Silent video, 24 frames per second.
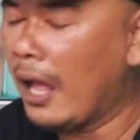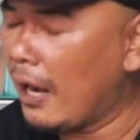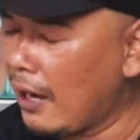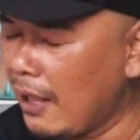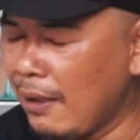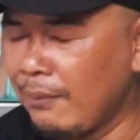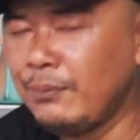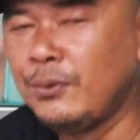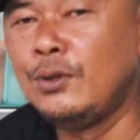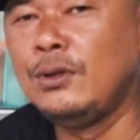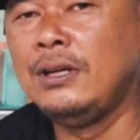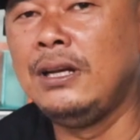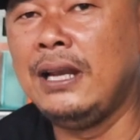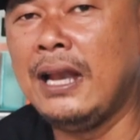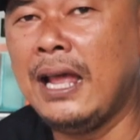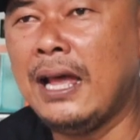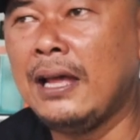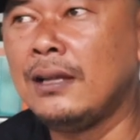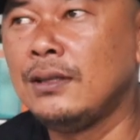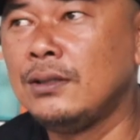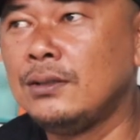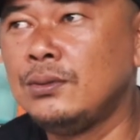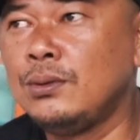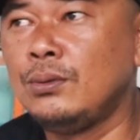
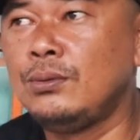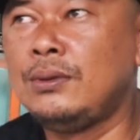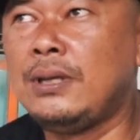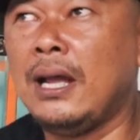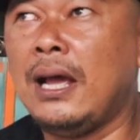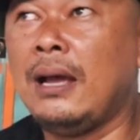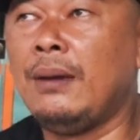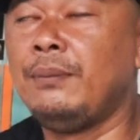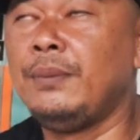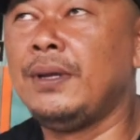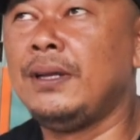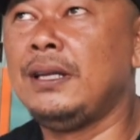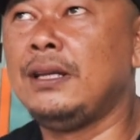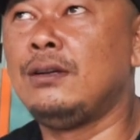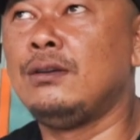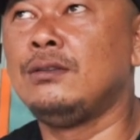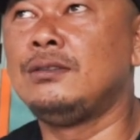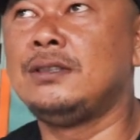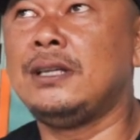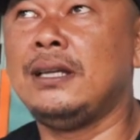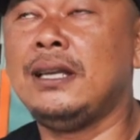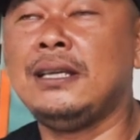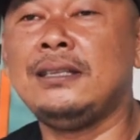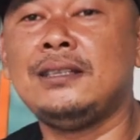Alhamdulillah, sudah hampir ikut
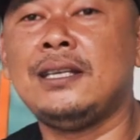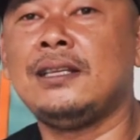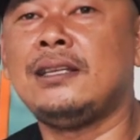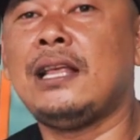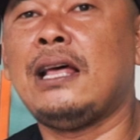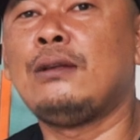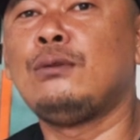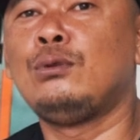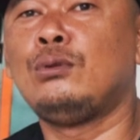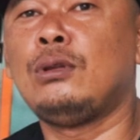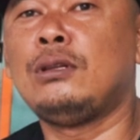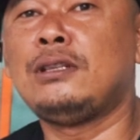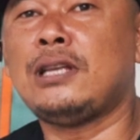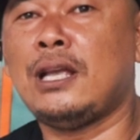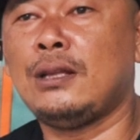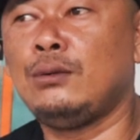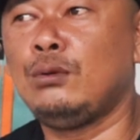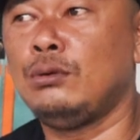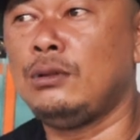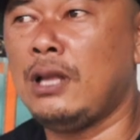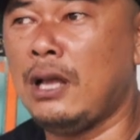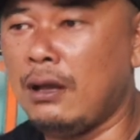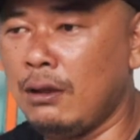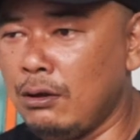saya satu,
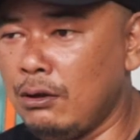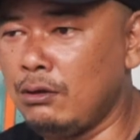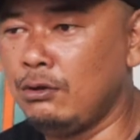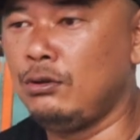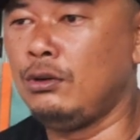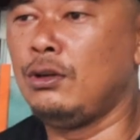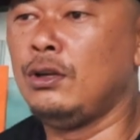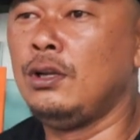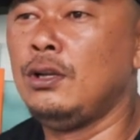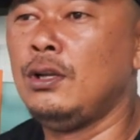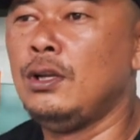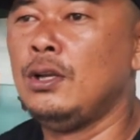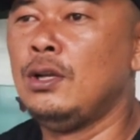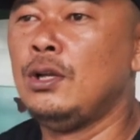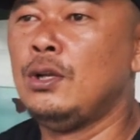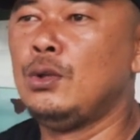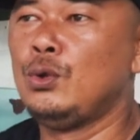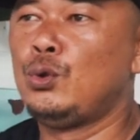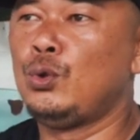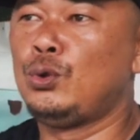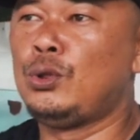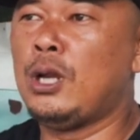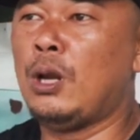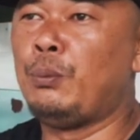satu tahun.
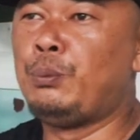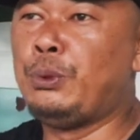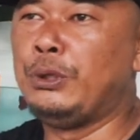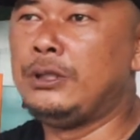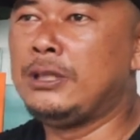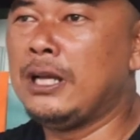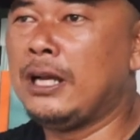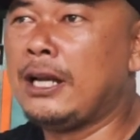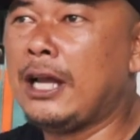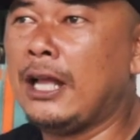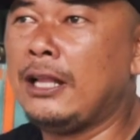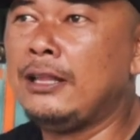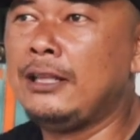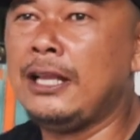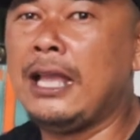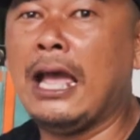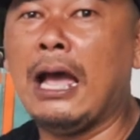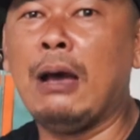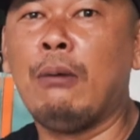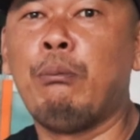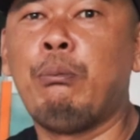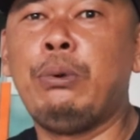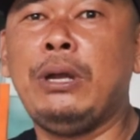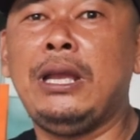Sudah bisa ganti
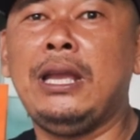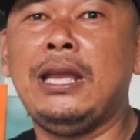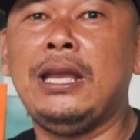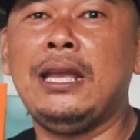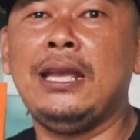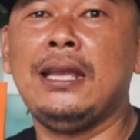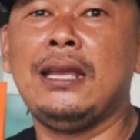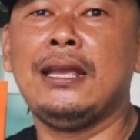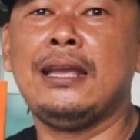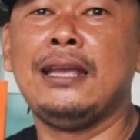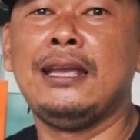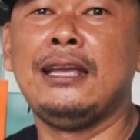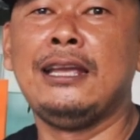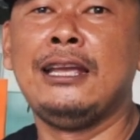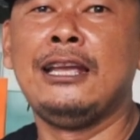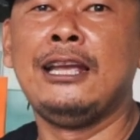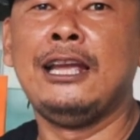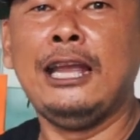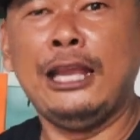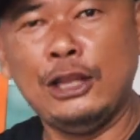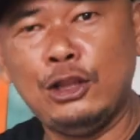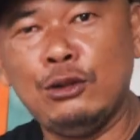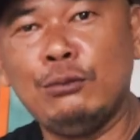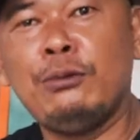HP.
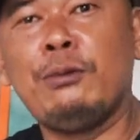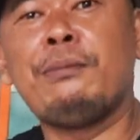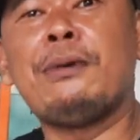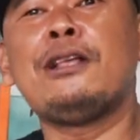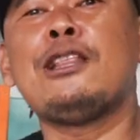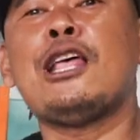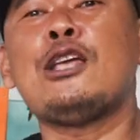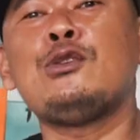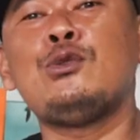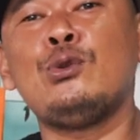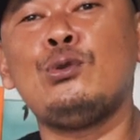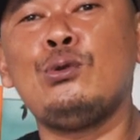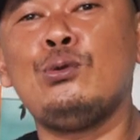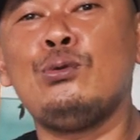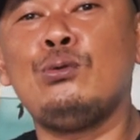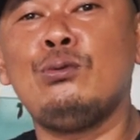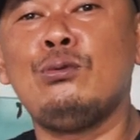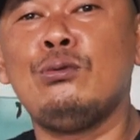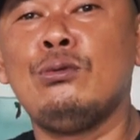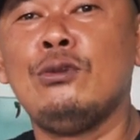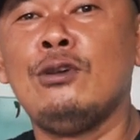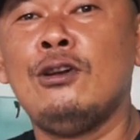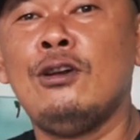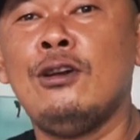Oh. Itu memang tak
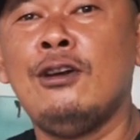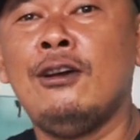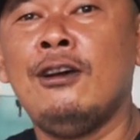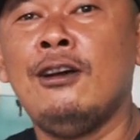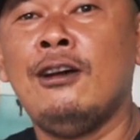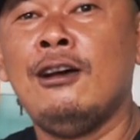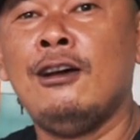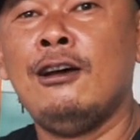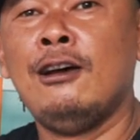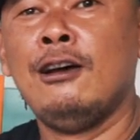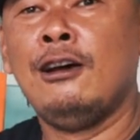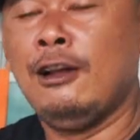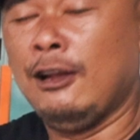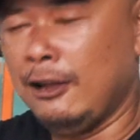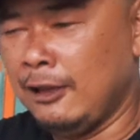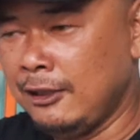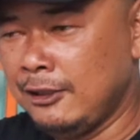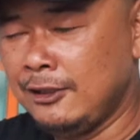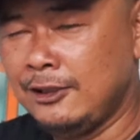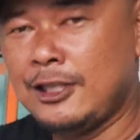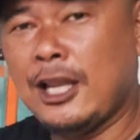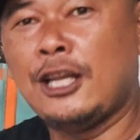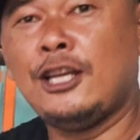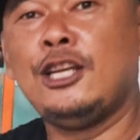suruh. Nah,
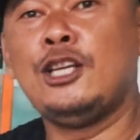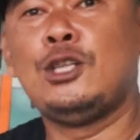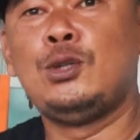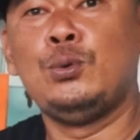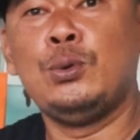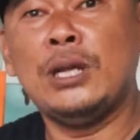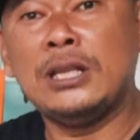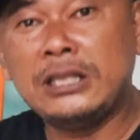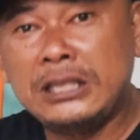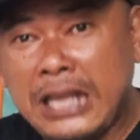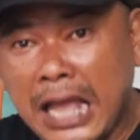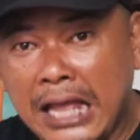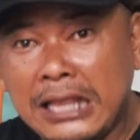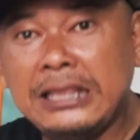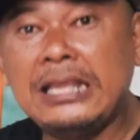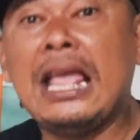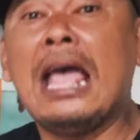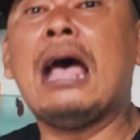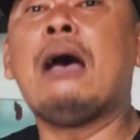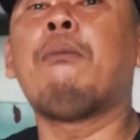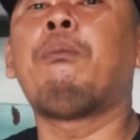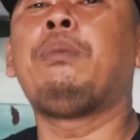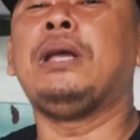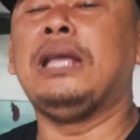biar Cari duit ganti
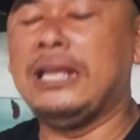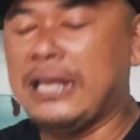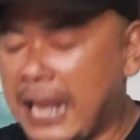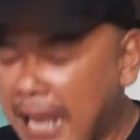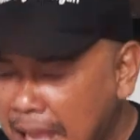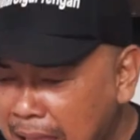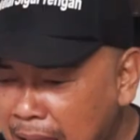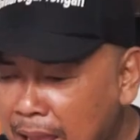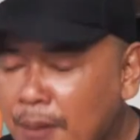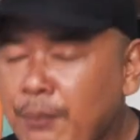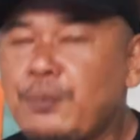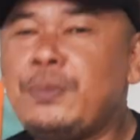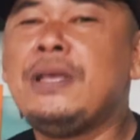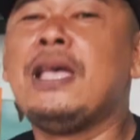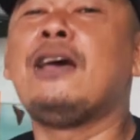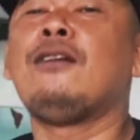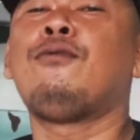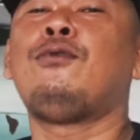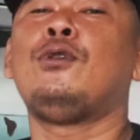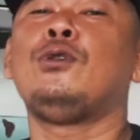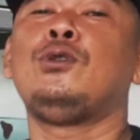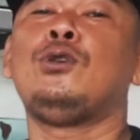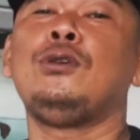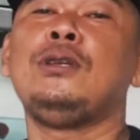bagus. HP. Ya, biar
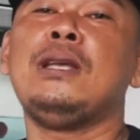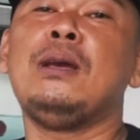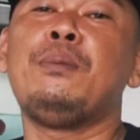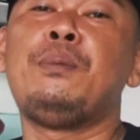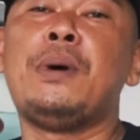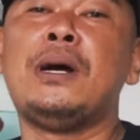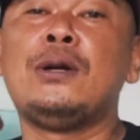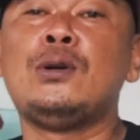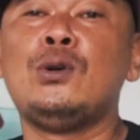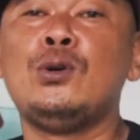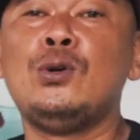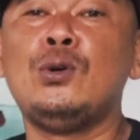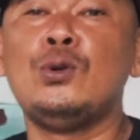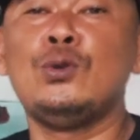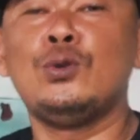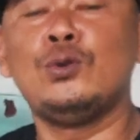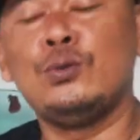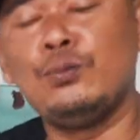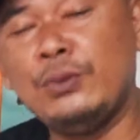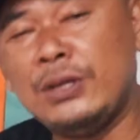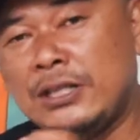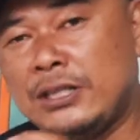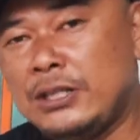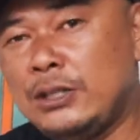fotonya
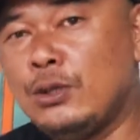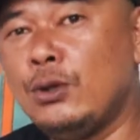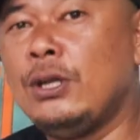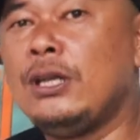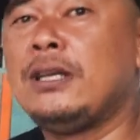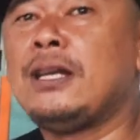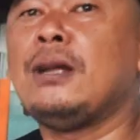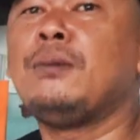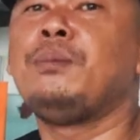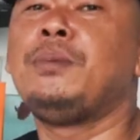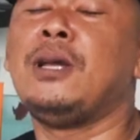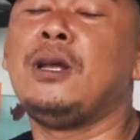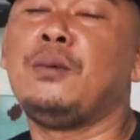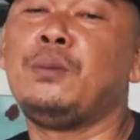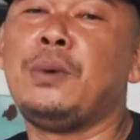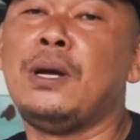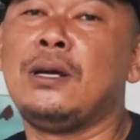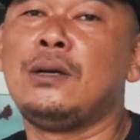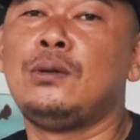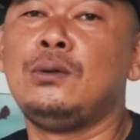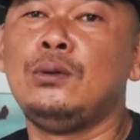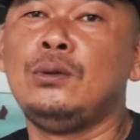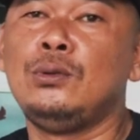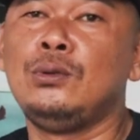bagus. Video ikan biar
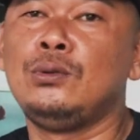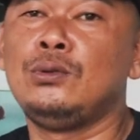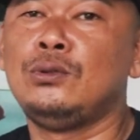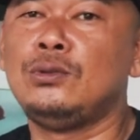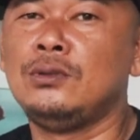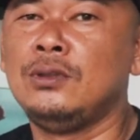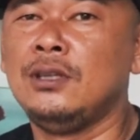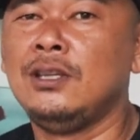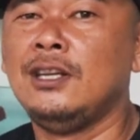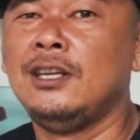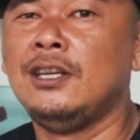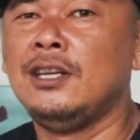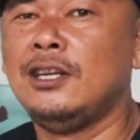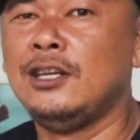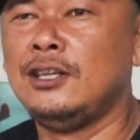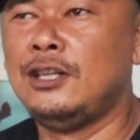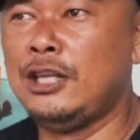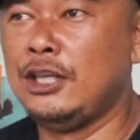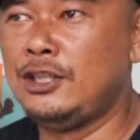bagus. mm Hmm.